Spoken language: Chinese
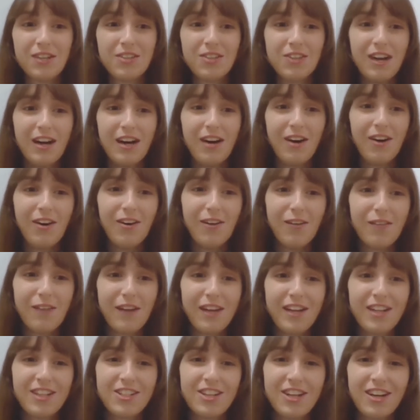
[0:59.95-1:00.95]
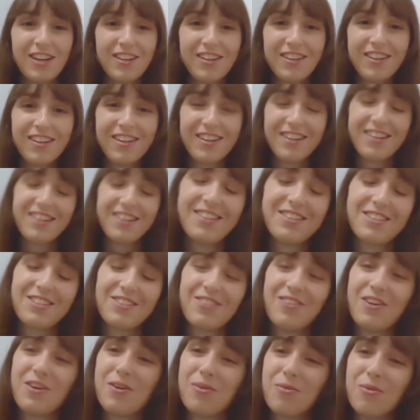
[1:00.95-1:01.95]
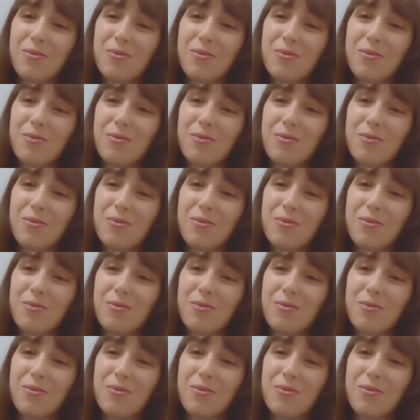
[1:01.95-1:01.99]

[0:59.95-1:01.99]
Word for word: 然后翻译成呢什么？